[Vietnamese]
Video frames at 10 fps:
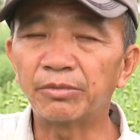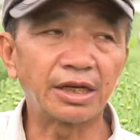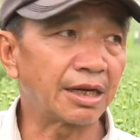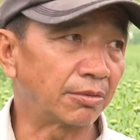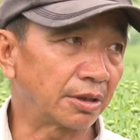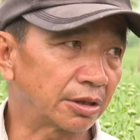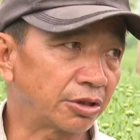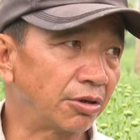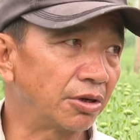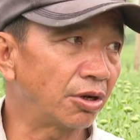bây giờ trồng
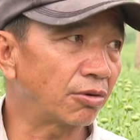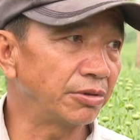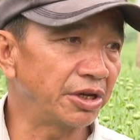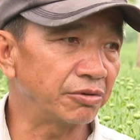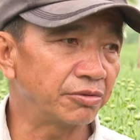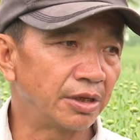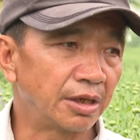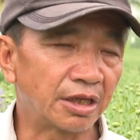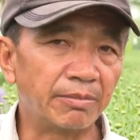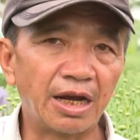số lượng nó cũng nhiều
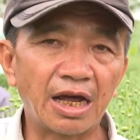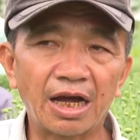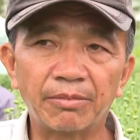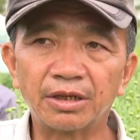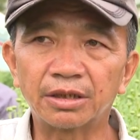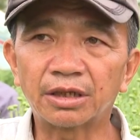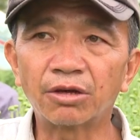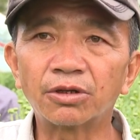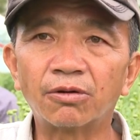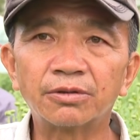thì mình là mình
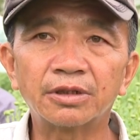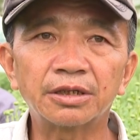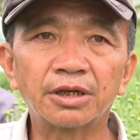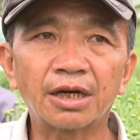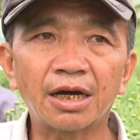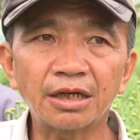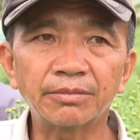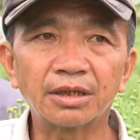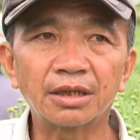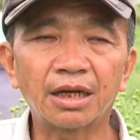tiêu thụ nó được
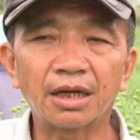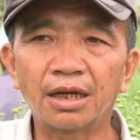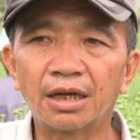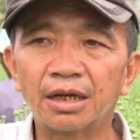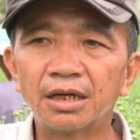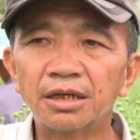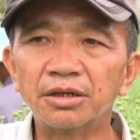hết mình ờ,